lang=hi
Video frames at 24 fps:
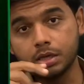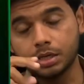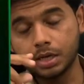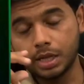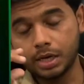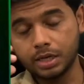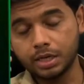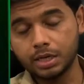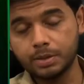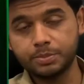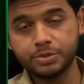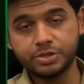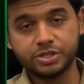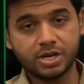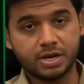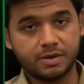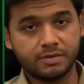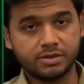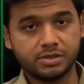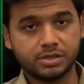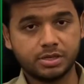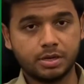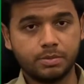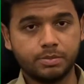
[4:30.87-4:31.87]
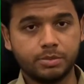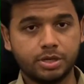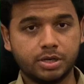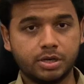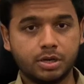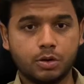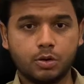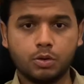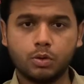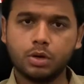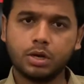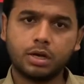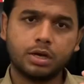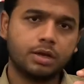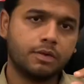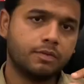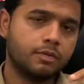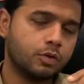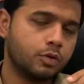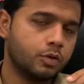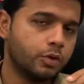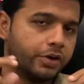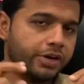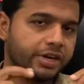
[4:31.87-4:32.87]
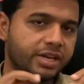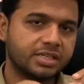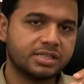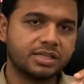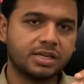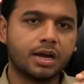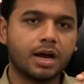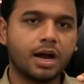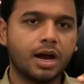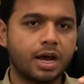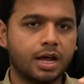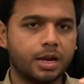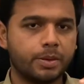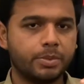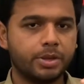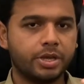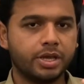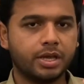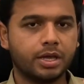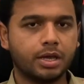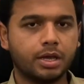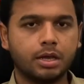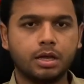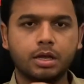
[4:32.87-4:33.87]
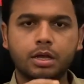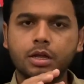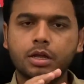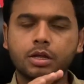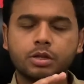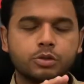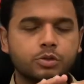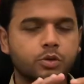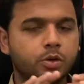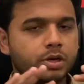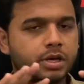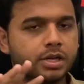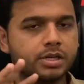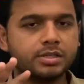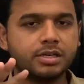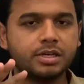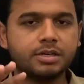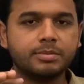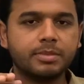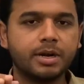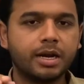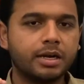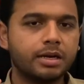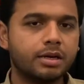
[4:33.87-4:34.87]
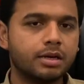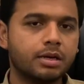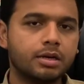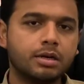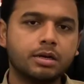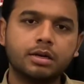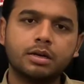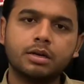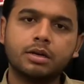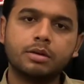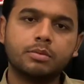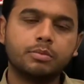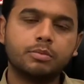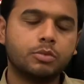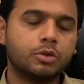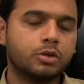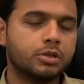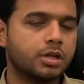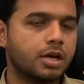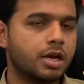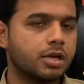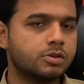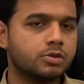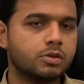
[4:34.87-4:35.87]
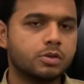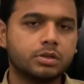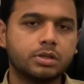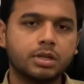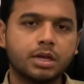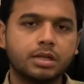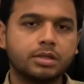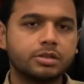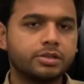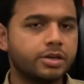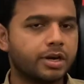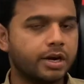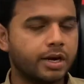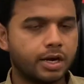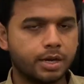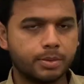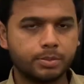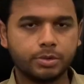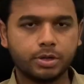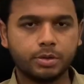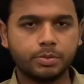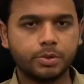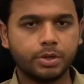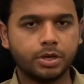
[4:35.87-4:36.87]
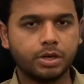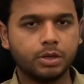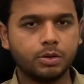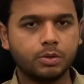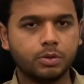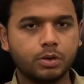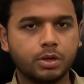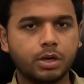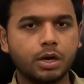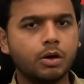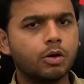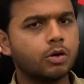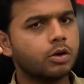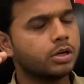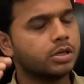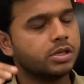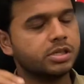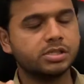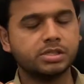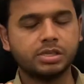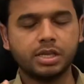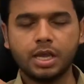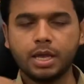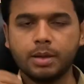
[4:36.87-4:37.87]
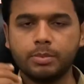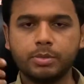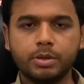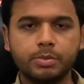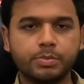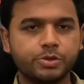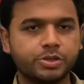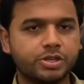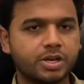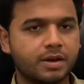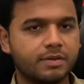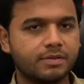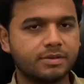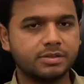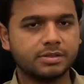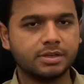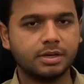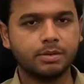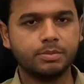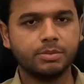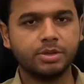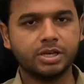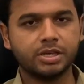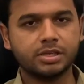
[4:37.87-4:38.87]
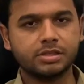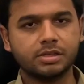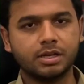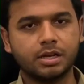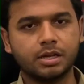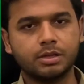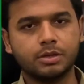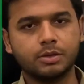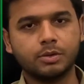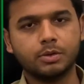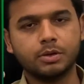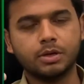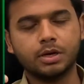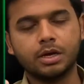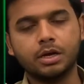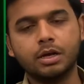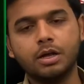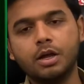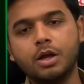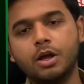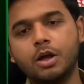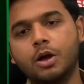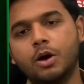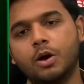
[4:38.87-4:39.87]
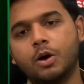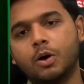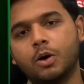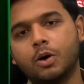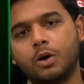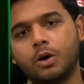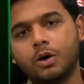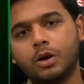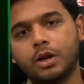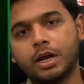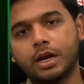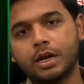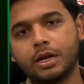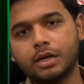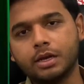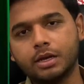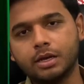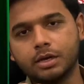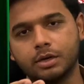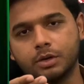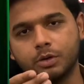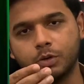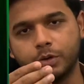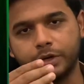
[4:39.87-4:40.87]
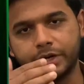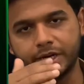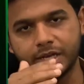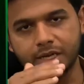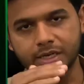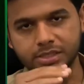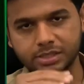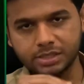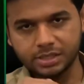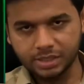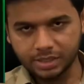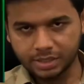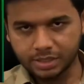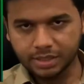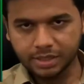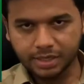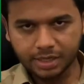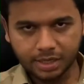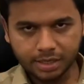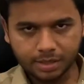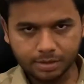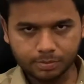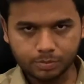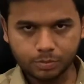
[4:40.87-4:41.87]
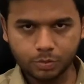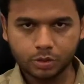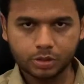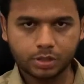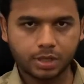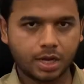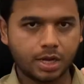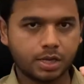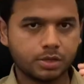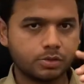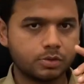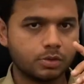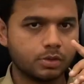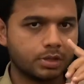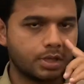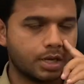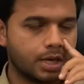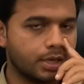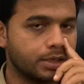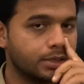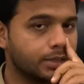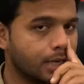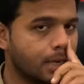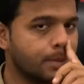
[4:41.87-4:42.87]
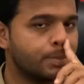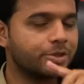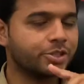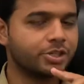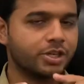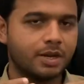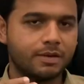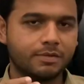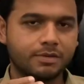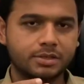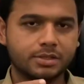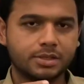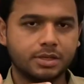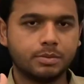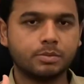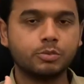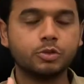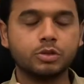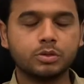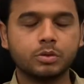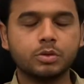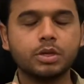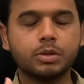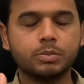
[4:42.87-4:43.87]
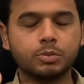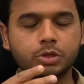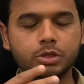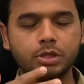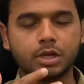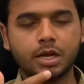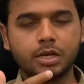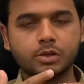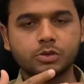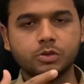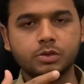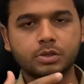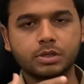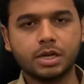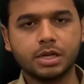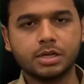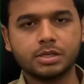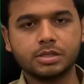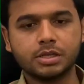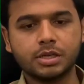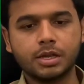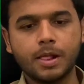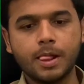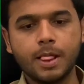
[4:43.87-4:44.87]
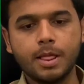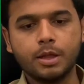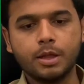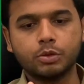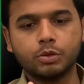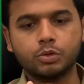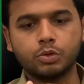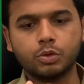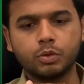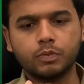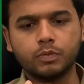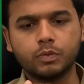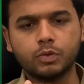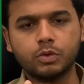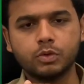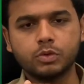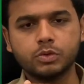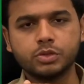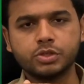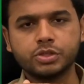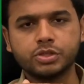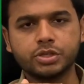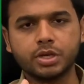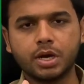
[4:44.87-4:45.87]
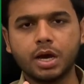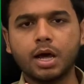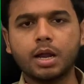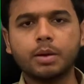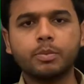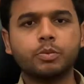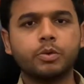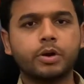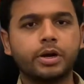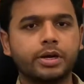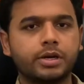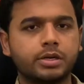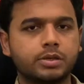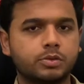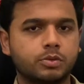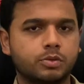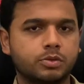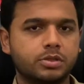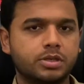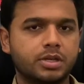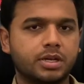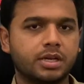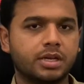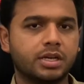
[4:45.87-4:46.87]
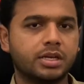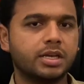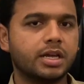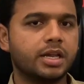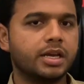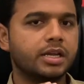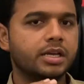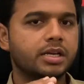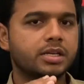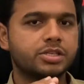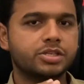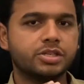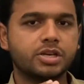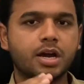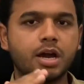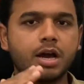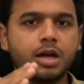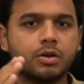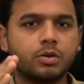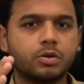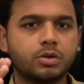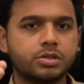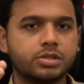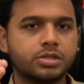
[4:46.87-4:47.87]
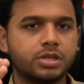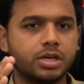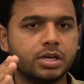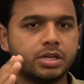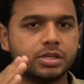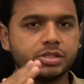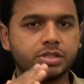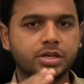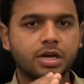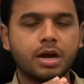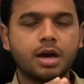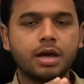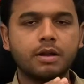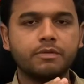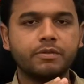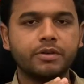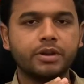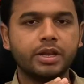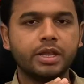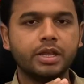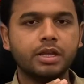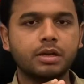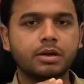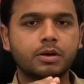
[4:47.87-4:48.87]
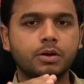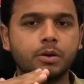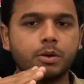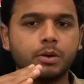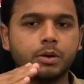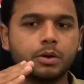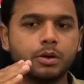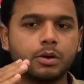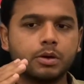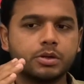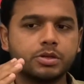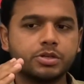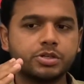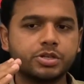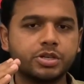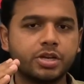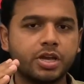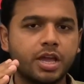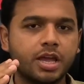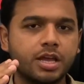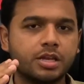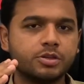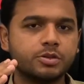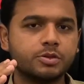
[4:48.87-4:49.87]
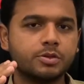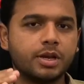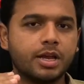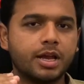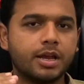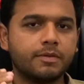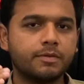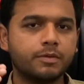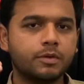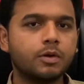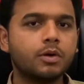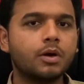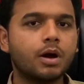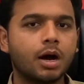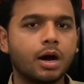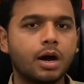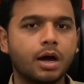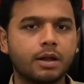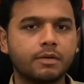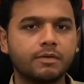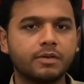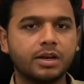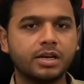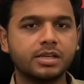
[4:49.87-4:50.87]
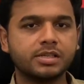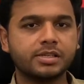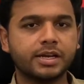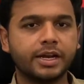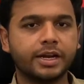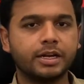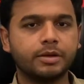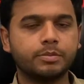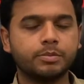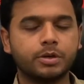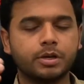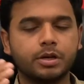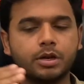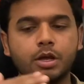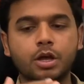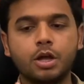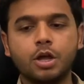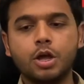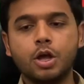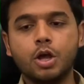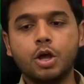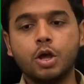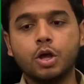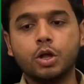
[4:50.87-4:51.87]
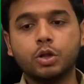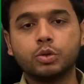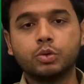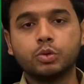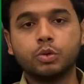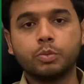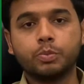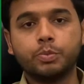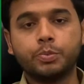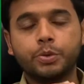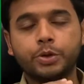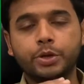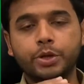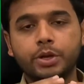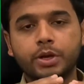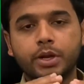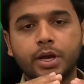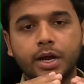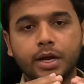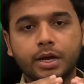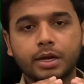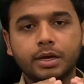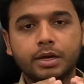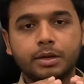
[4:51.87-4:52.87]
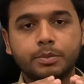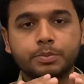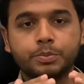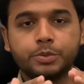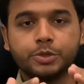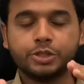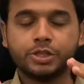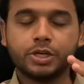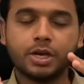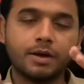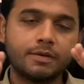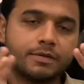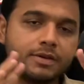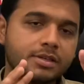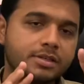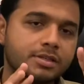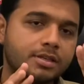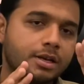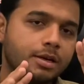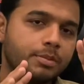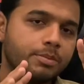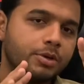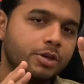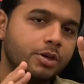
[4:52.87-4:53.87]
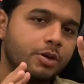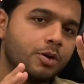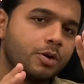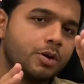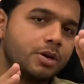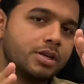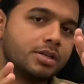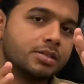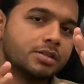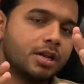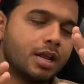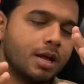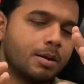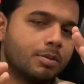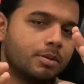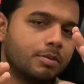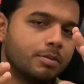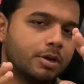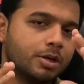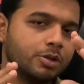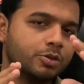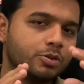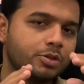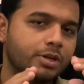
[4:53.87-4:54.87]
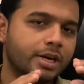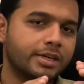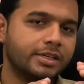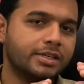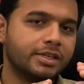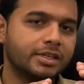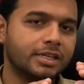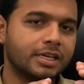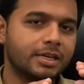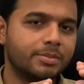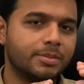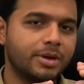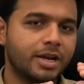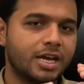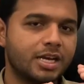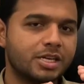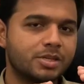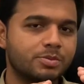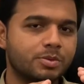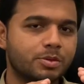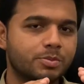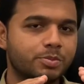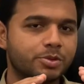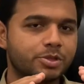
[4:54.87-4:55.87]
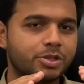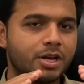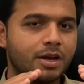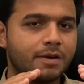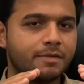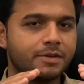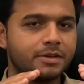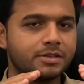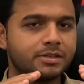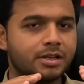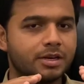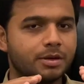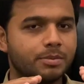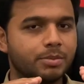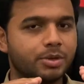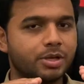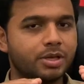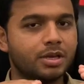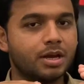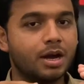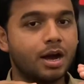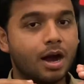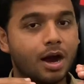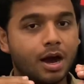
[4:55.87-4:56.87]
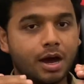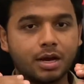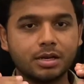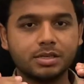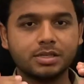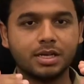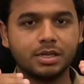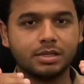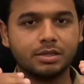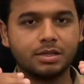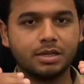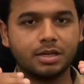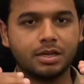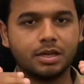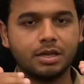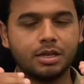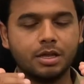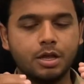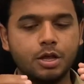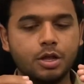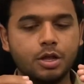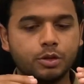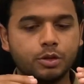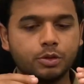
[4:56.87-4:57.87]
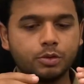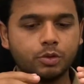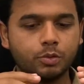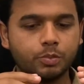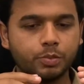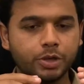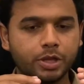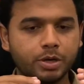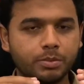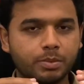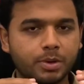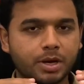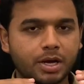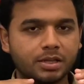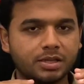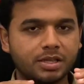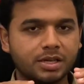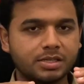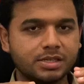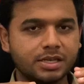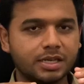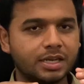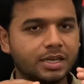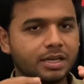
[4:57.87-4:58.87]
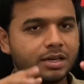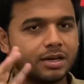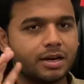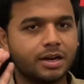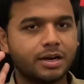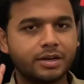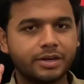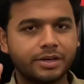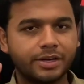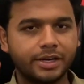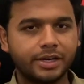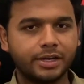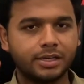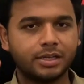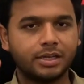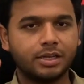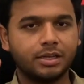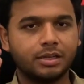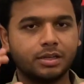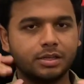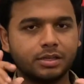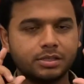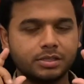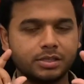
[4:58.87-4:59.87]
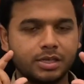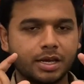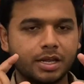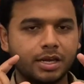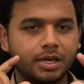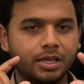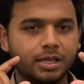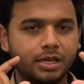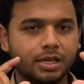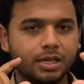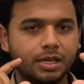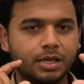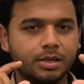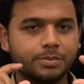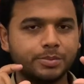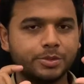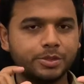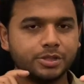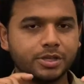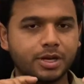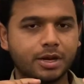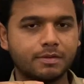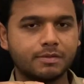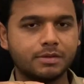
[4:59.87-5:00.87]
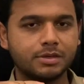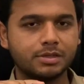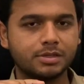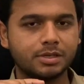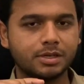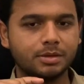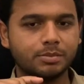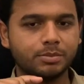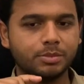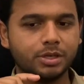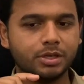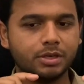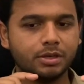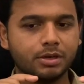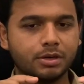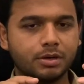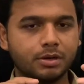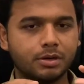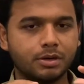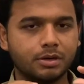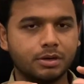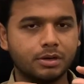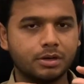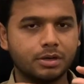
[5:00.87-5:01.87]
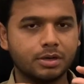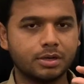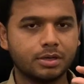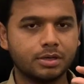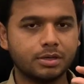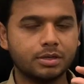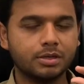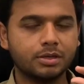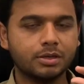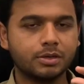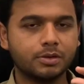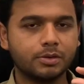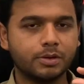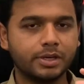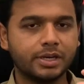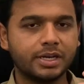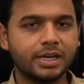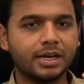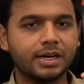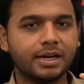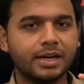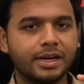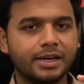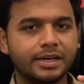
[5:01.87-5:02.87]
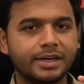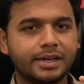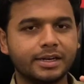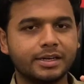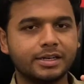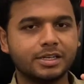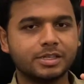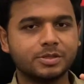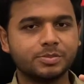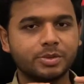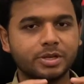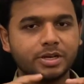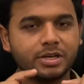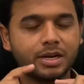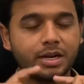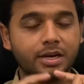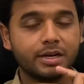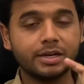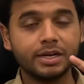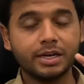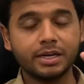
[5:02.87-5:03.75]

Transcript: यानी कि पेशावर जलमी का और अगर वो कोयटा से हार भी गया तो डजेंट मैटर मुल्तान सुल्तान थर्ड नंबर पर ही होगा और सेम ही पेशावर जलमी के साथ होगा और अगर कोयटा जीत गया मुल्तान सुल्तान या पेशावर मुल्तान सुल्तान से तो वो चार पॉइंट हो जाएंगे यानी कि चार और छः चार विनिंग और छः जो हैं वो हार वाली साइड पर तो फिर अगर पेशावर जलमी और इस्लामाबाद यूनाइटेड के मैच में पेशावर जलमी हार जाता है तो फिर बात आ जाएगी रन रेट की यानी कि पिशावर जलमी और कोयटा ग्लैडिएटर्स में रन